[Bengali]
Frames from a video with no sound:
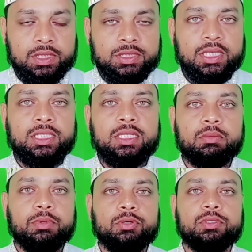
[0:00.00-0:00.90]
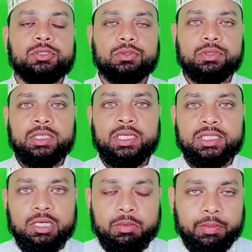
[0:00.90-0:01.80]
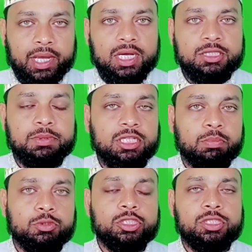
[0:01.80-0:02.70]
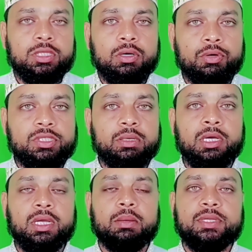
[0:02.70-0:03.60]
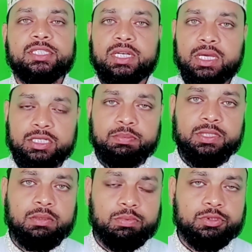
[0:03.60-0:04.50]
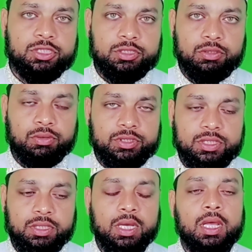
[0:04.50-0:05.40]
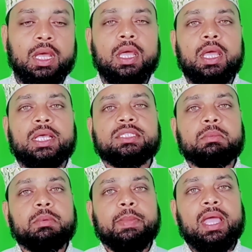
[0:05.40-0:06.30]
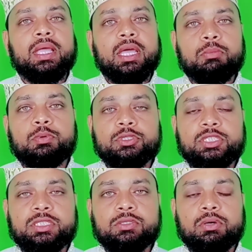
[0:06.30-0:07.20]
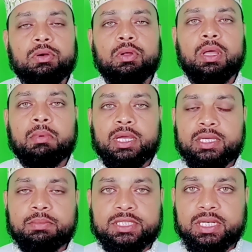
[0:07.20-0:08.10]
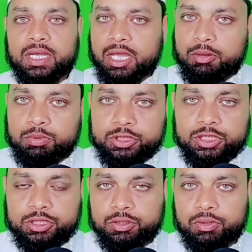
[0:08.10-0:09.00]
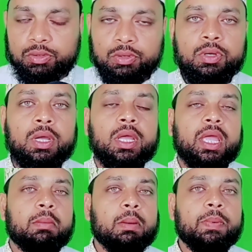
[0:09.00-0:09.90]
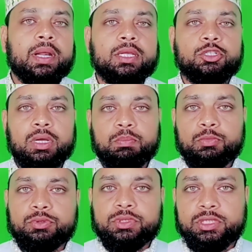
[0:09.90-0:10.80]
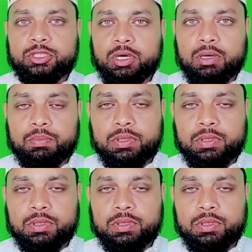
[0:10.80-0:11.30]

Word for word: স্বাধীনতা বিরোধী শক্তি ইসলামী ব্যাংক হাসপাতাল প্রতিষ্ঠিত করেছে এবং ইবনে সিনা হাসপাতাল প্রতিষ্ঠিত করেছেন ইসলামী ব্যাংক কেন প্রতিষ্ঠিত করলো এবং ইবনে সিনা কেন প্রতিষ্ঠিত করলো এ ব্যাপারে জনাব মন্ত্রী জনাব